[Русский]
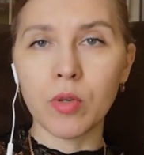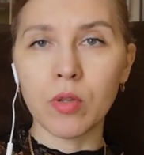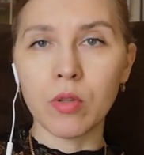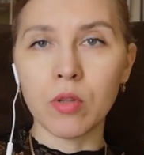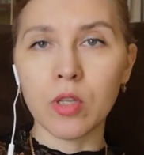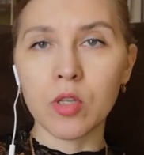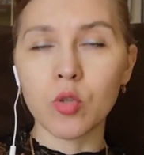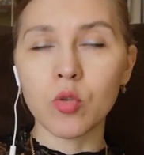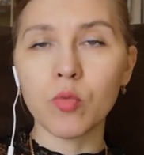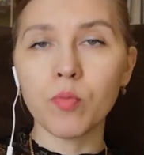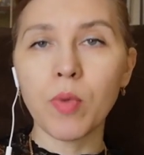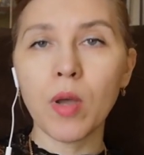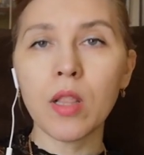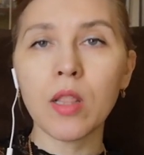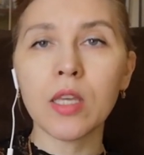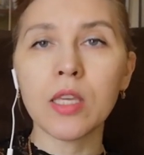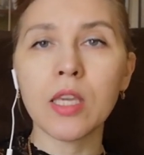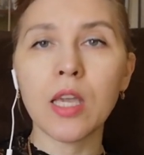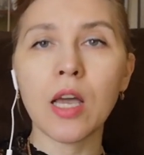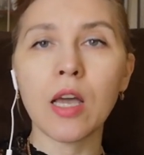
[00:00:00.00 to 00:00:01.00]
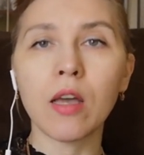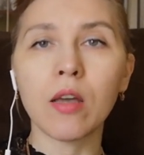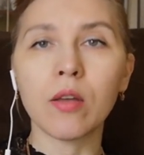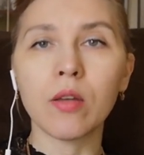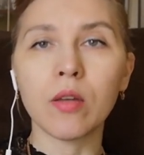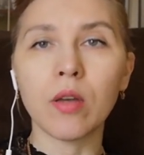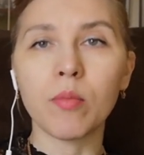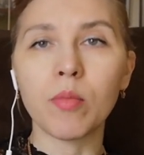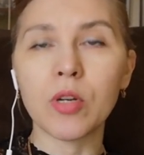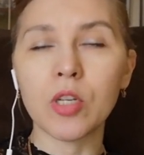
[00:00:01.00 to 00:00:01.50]
наступало. Я
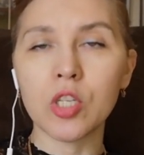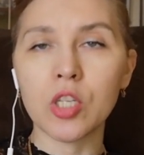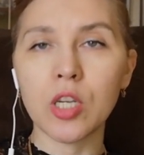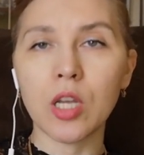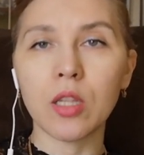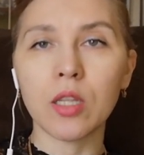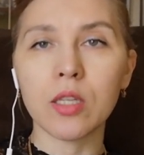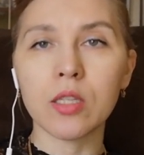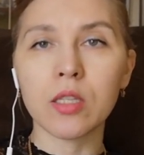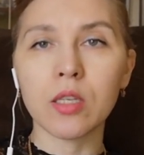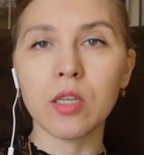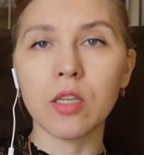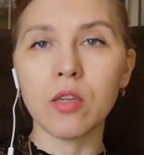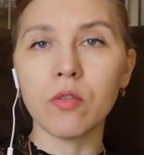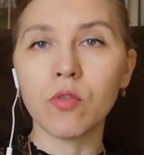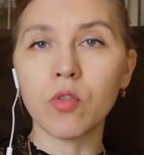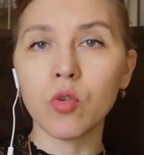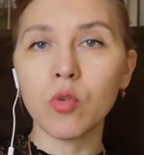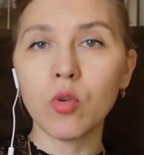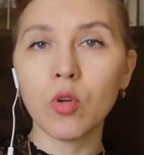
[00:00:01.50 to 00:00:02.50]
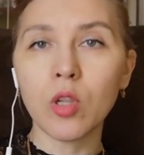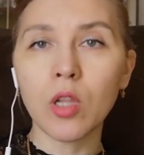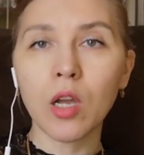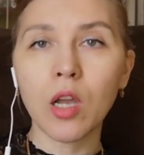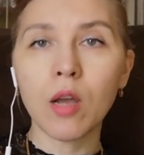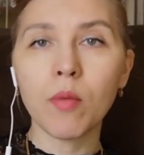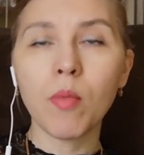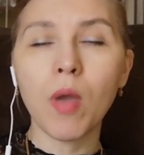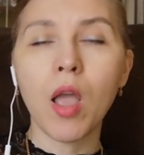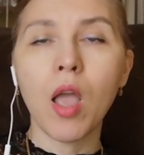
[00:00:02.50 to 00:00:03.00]
э, обращалась к
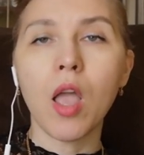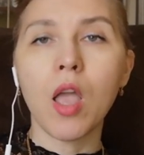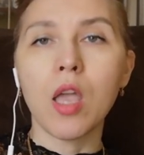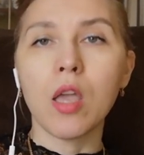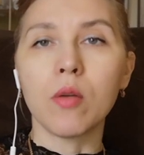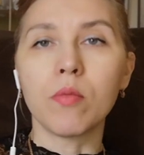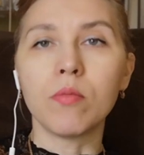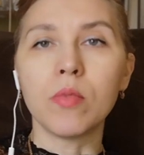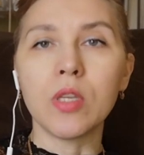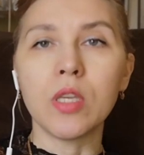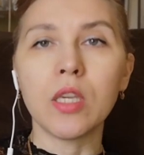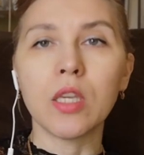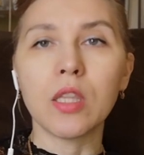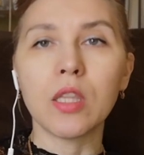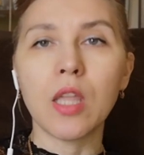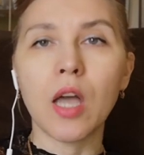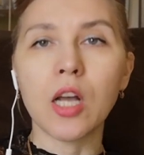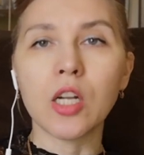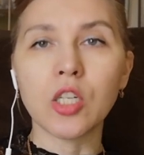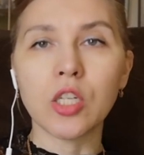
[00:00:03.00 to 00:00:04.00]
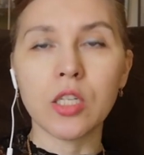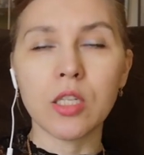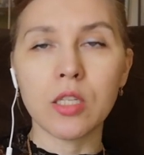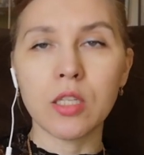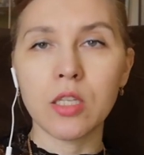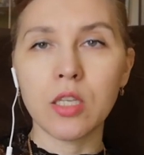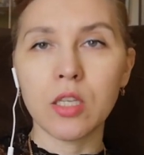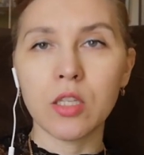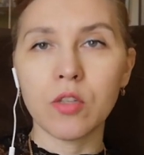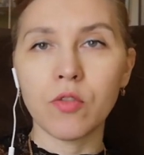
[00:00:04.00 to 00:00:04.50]
неврологам, мне даже
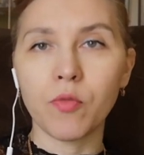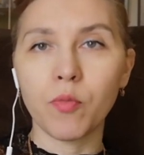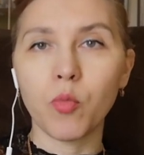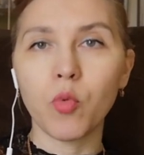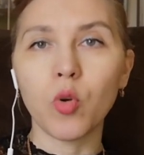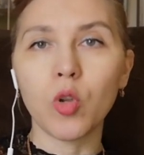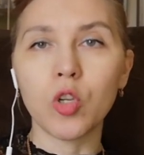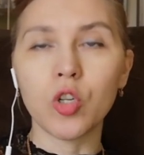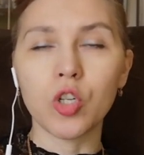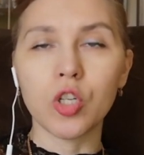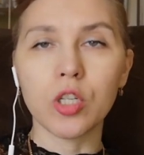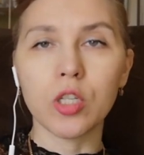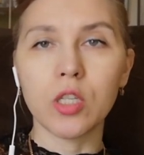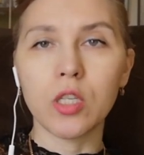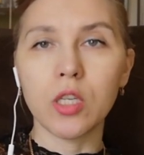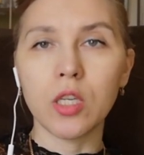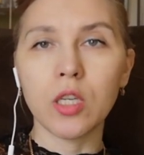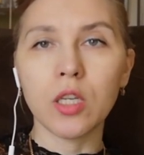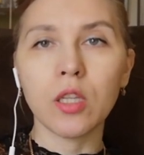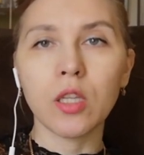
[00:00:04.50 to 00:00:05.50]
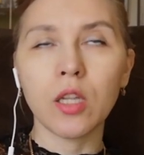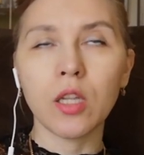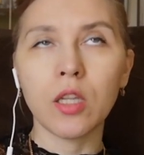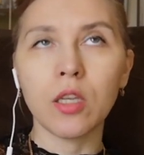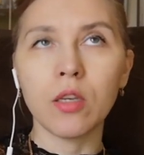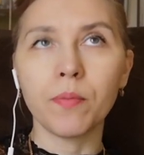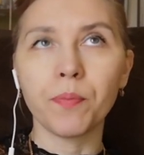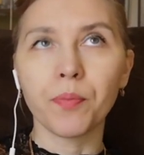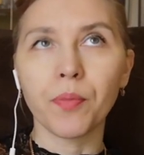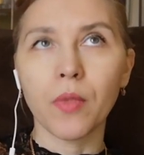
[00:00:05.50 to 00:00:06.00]
здесь в Польше
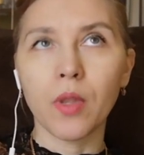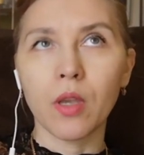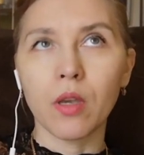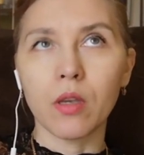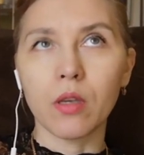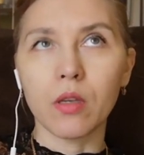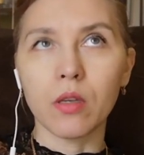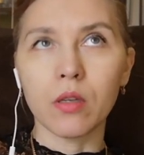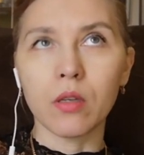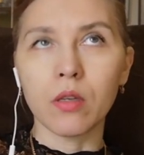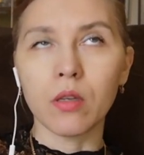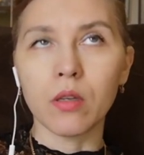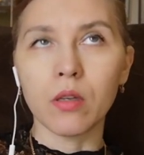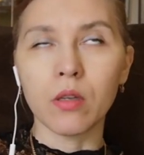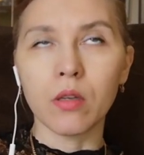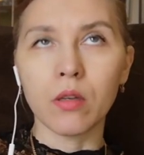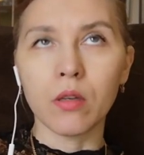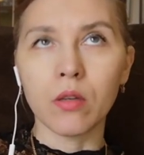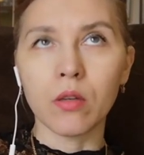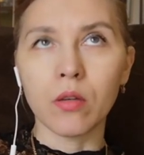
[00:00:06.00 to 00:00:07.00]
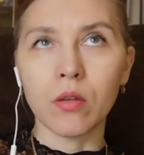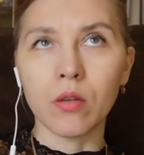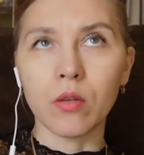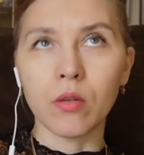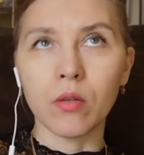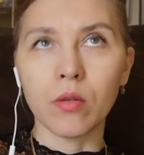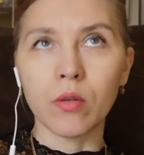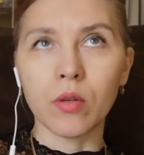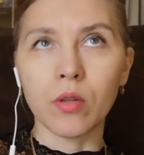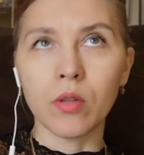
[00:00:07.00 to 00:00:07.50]
делали
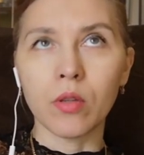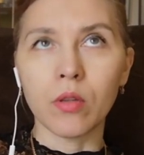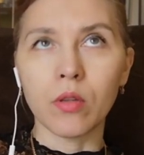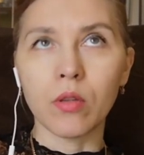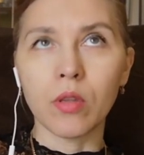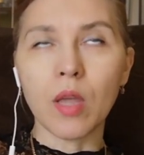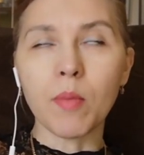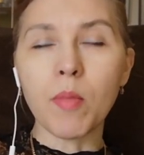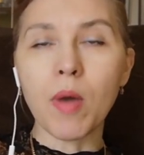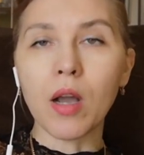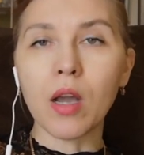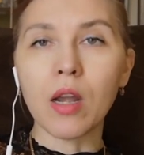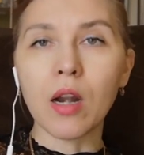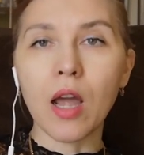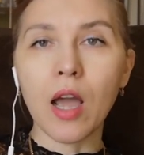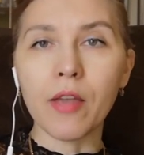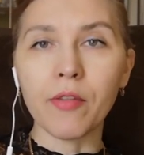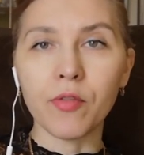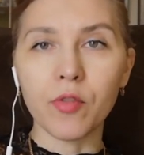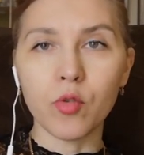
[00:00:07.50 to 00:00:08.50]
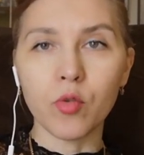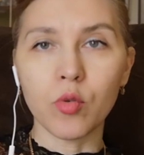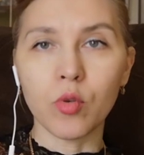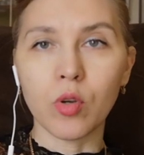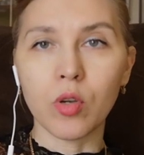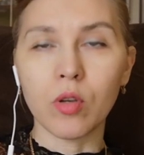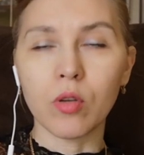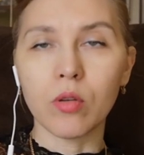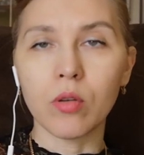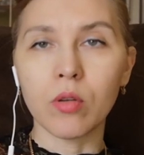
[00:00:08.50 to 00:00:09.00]
э, томографию
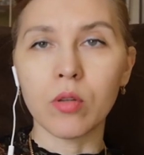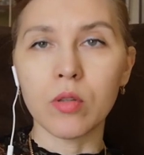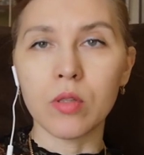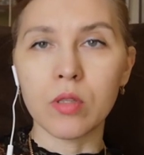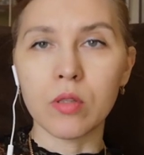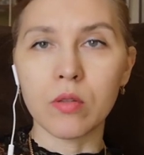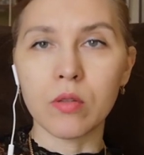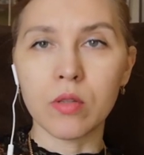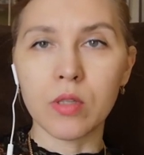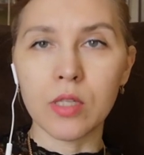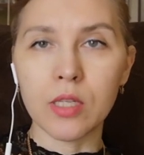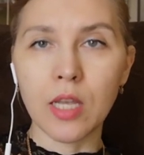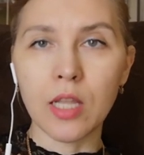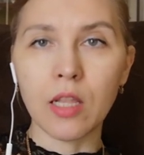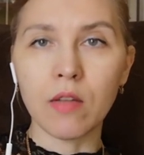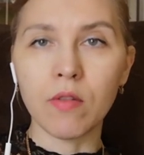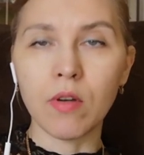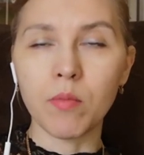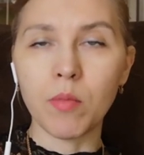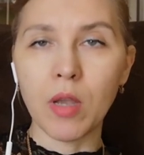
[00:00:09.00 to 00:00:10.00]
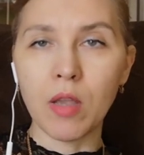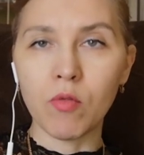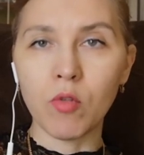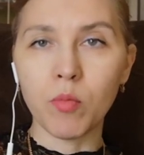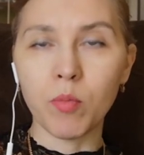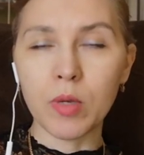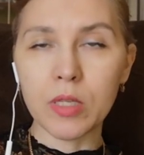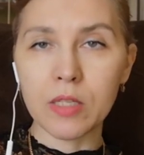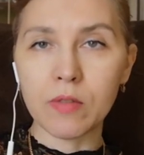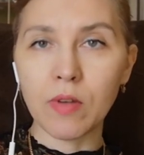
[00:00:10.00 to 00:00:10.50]
э, целого
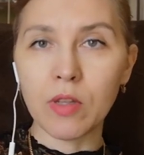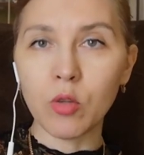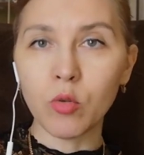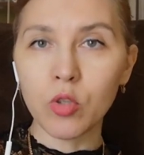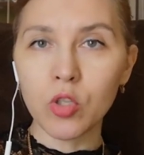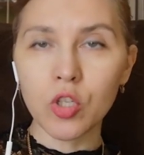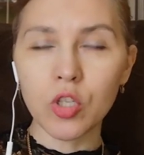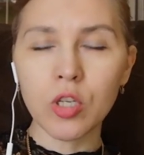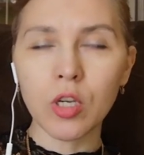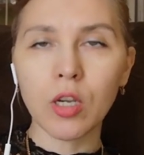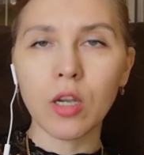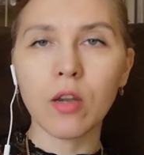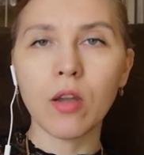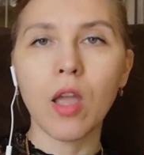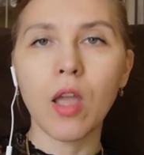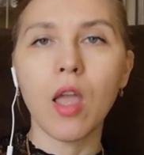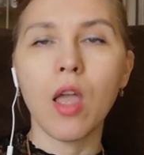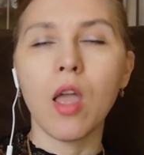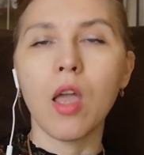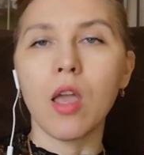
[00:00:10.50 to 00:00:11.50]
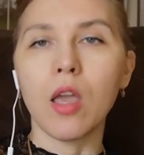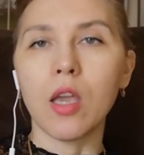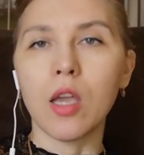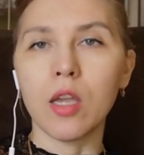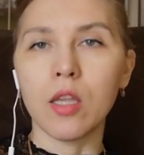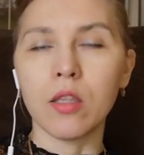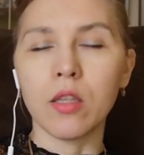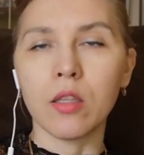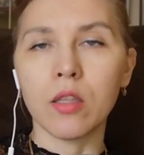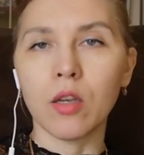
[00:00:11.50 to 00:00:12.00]
моего позвоночника.
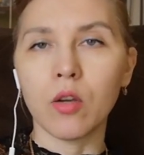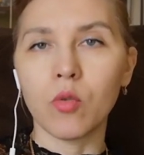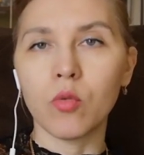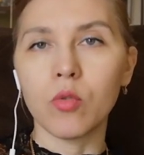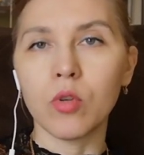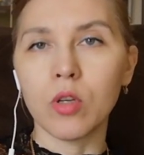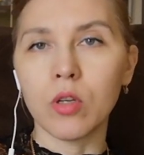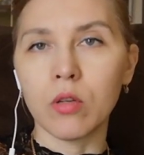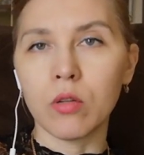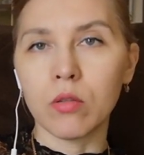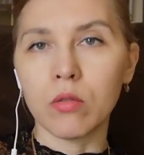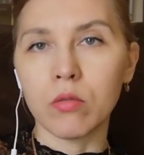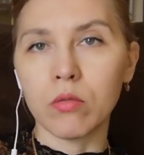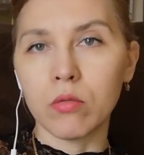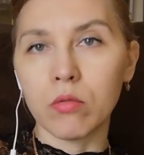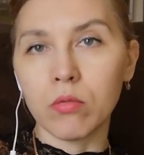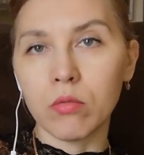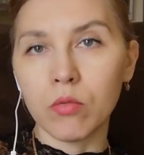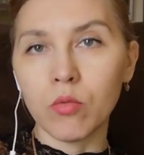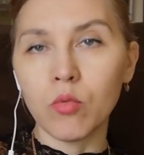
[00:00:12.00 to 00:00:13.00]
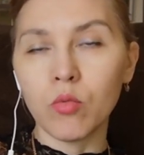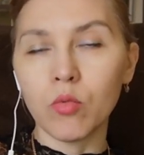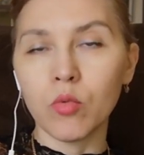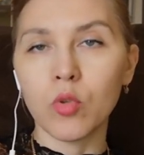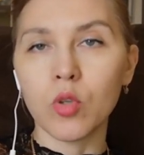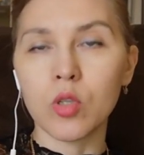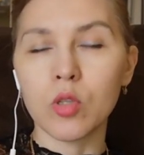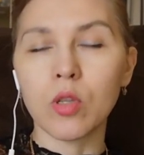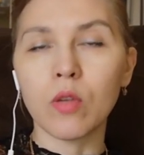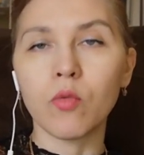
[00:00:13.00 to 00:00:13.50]
Это такое, ну,
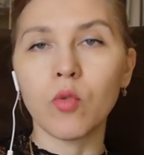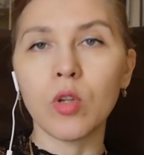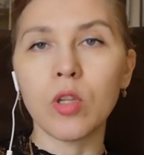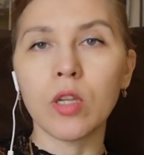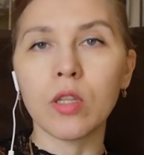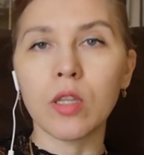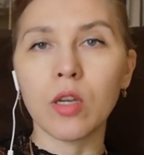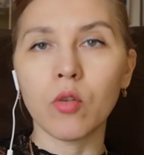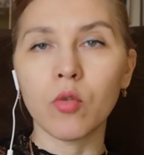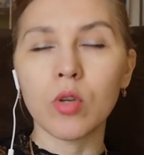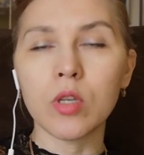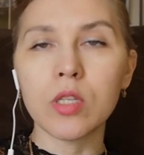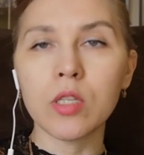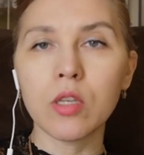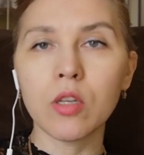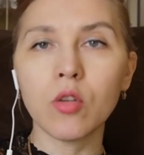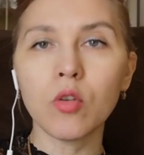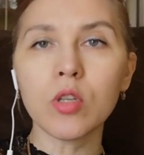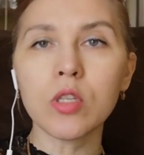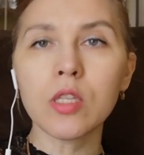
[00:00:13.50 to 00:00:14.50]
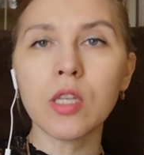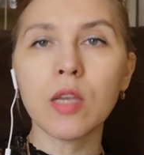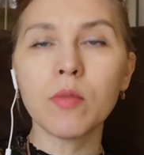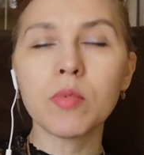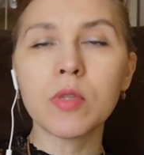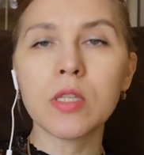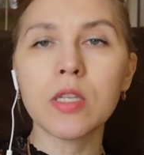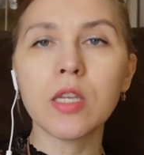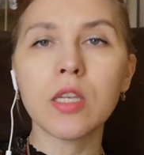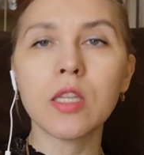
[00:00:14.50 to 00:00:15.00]
довольно такое серьезное
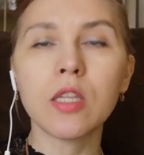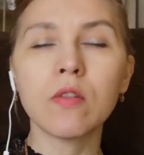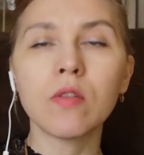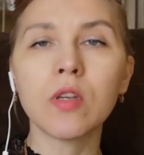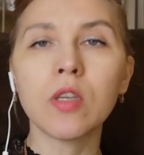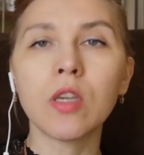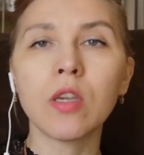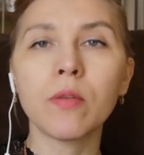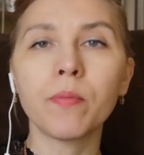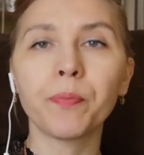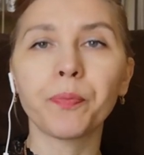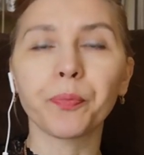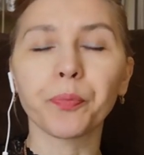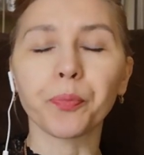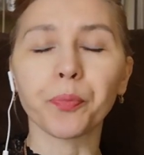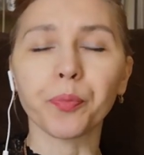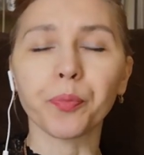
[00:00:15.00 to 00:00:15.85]
обследование –